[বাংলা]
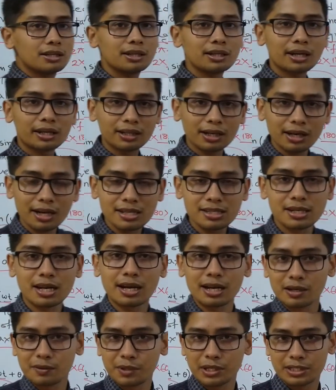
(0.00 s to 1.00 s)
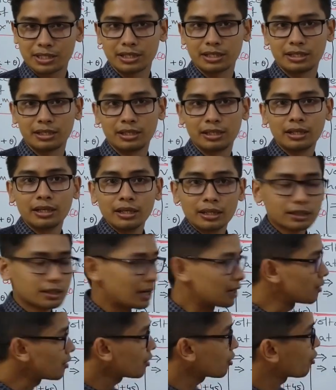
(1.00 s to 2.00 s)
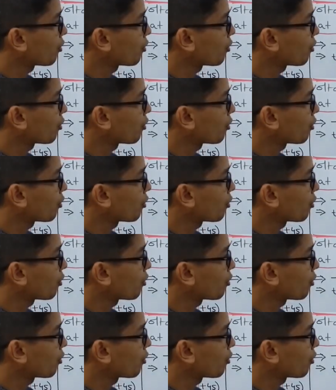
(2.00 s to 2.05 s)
ডিগ্রির একটা লেস লাগানো আছে তাহলে